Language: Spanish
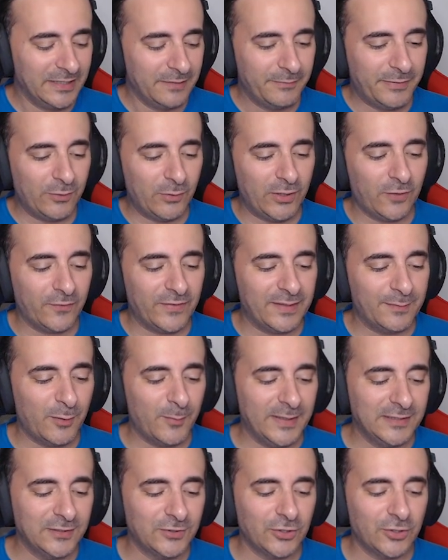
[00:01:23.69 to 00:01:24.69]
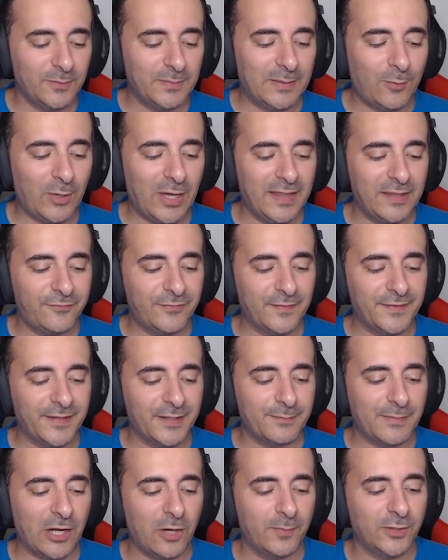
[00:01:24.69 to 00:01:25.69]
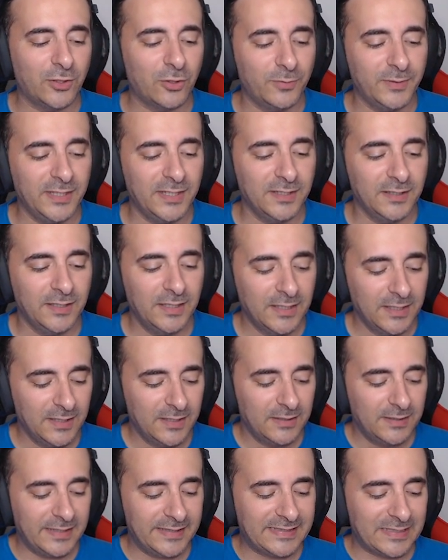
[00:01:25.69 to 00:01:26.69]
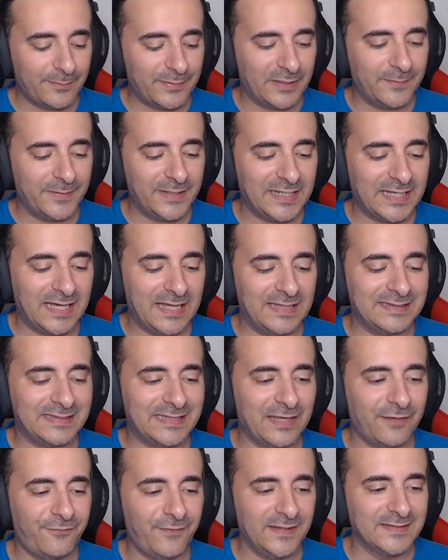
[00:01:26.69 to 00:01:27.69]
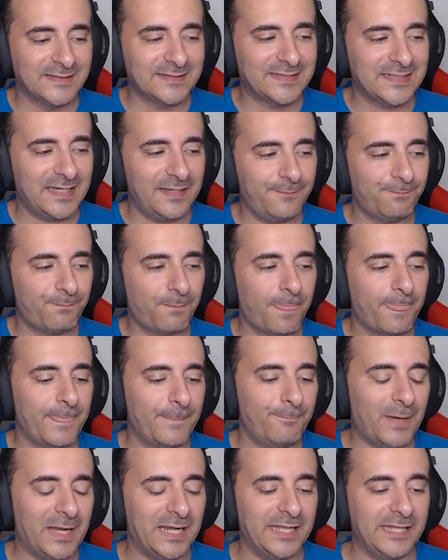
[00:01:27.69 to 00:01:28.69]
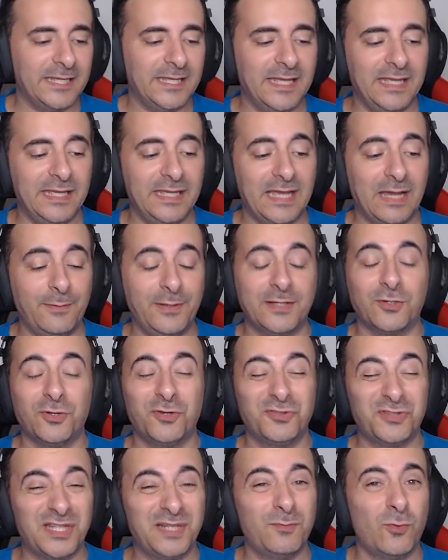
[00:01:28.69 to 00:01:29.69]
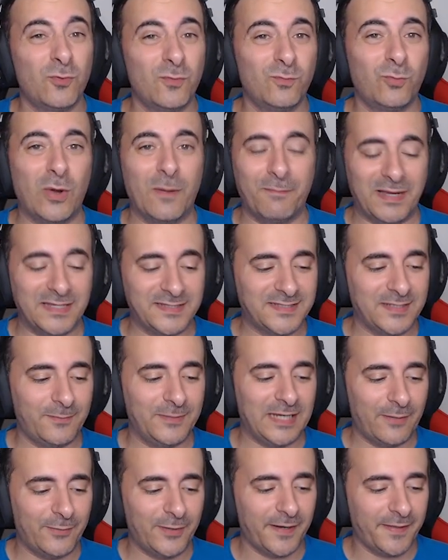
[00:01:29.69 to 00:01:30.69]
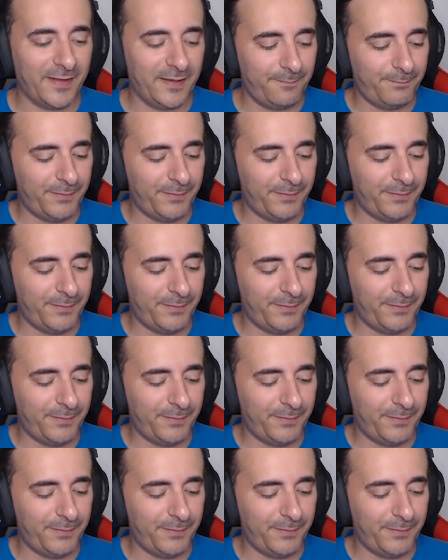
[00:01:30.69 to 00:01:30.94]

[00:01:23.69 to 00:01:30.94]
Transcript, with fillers: Pero bueno, de momento vamos a defender más o menos bien esta primera defensa Vale, eh, a ver, no tenemos un buen matchup, la verdad.